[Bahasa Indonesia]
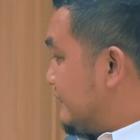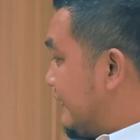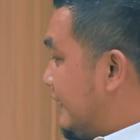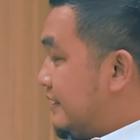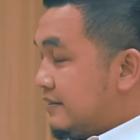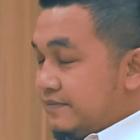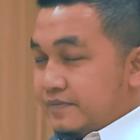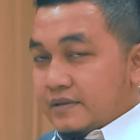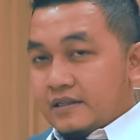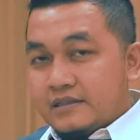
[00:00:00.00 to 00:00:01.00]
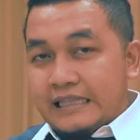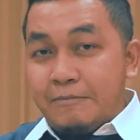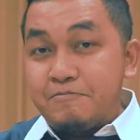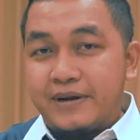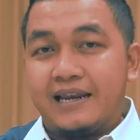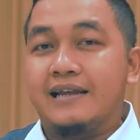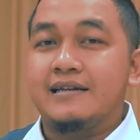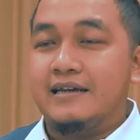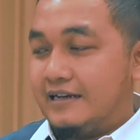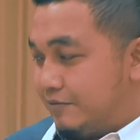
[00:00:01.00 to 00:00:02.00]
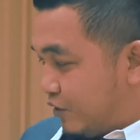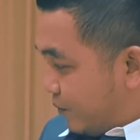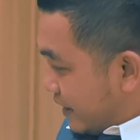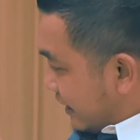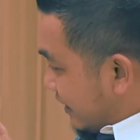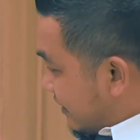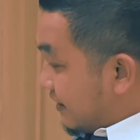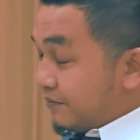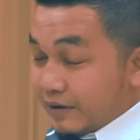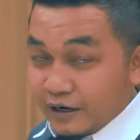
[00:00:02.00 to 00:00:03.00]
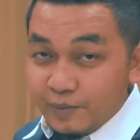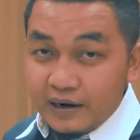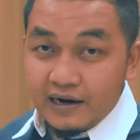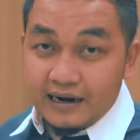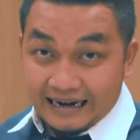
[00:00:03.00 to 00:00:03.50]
bisa tampilan dari mobil ini benar-benar